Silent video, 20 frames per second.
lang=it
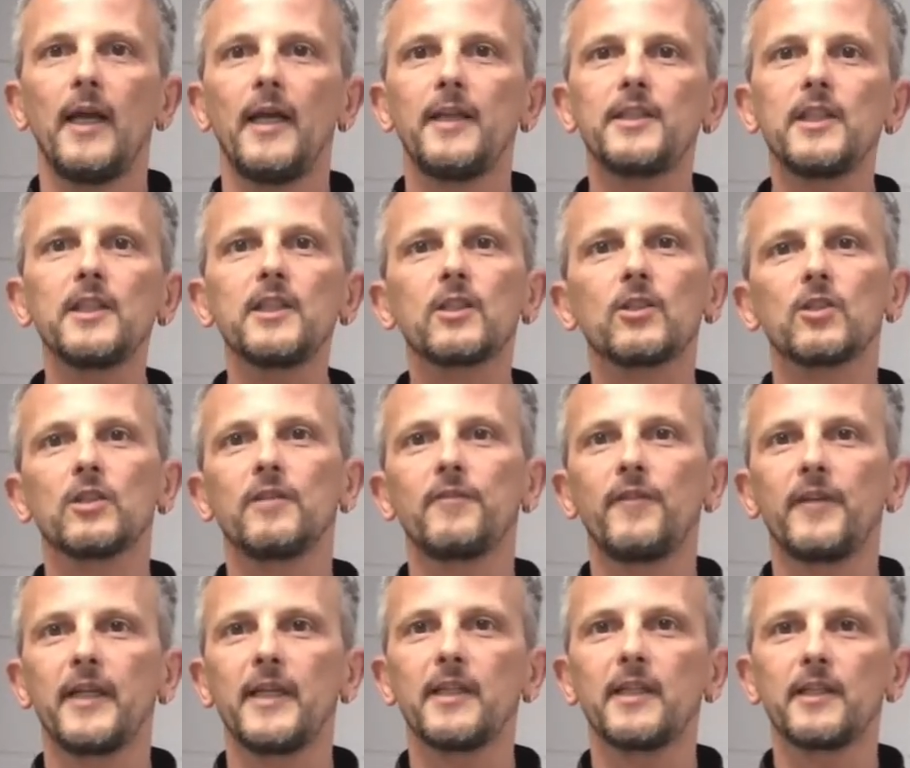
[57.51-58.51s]
Esistono
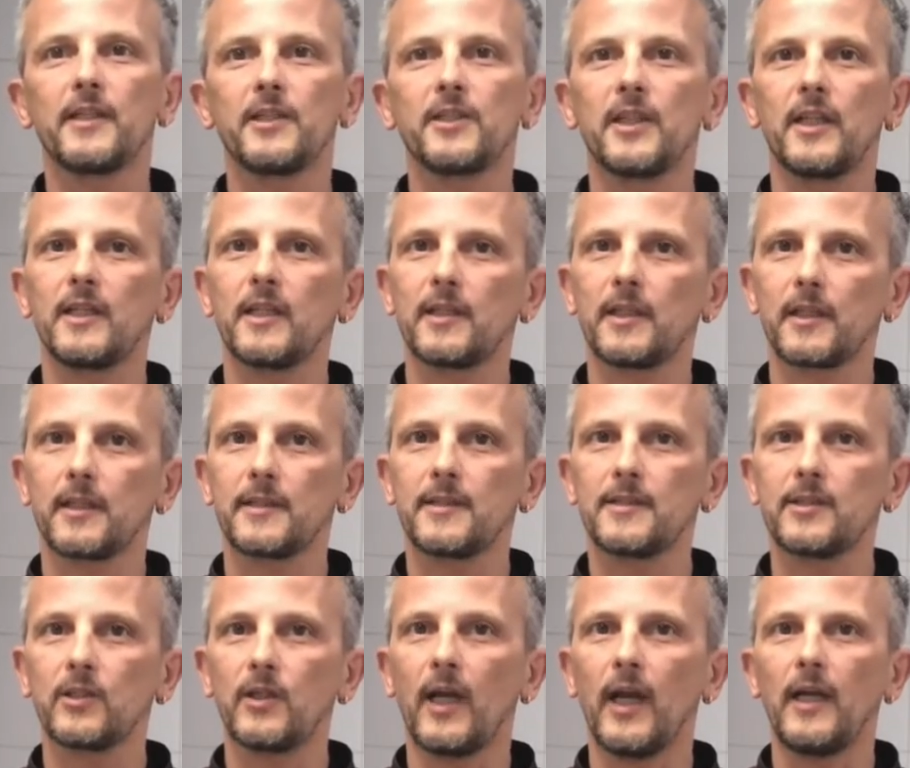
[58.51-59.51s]
differenti ricette
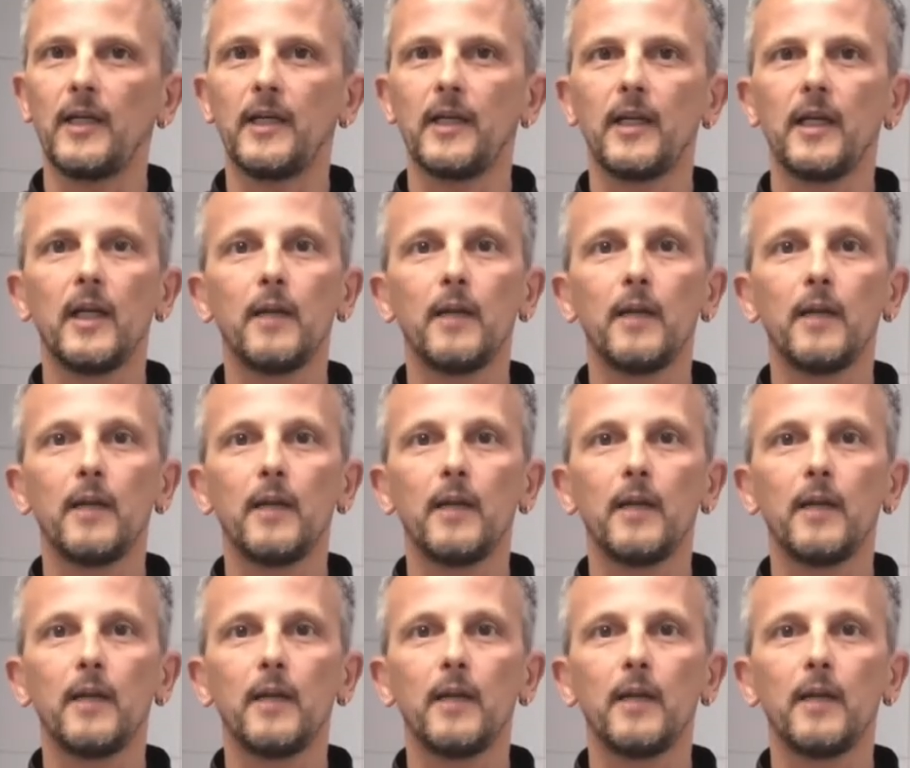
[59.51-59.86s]
tradizionali,